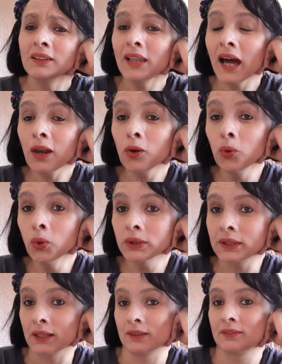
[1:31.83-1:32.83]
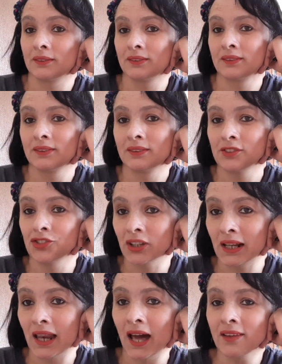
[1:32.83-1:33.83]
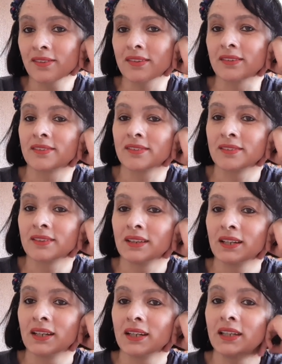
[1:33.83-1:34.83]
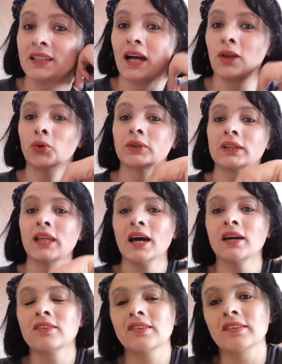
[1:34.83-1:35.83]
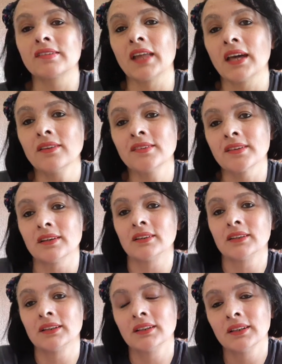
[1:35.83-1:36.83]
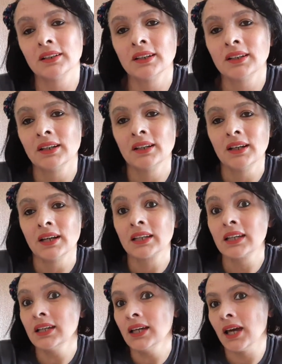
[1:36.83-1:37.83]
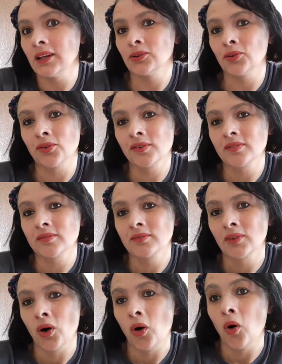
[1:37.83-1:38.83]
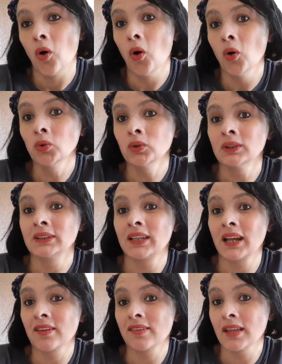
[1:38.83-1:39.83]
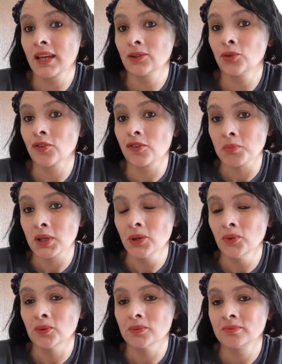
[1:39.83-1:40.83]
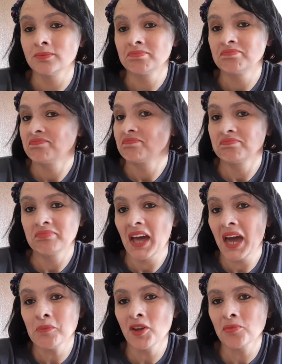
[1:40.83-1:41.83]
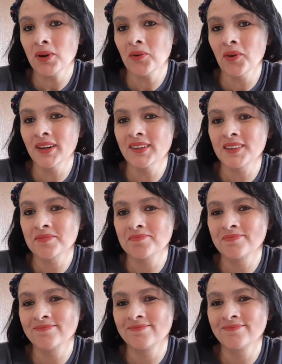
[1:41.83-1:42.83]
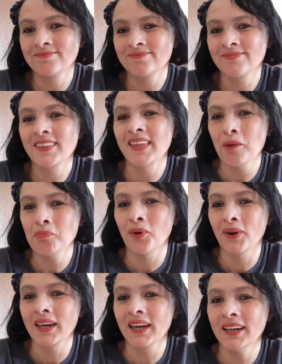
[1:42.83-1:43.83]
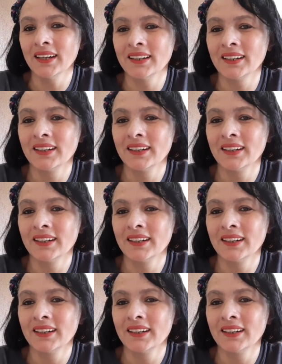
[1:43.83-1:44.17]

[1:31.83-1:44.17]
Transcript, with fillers: Na luta de classes e na luta da resistência, 500 ou 300 mil é a mesma coisa. Sabe por quê?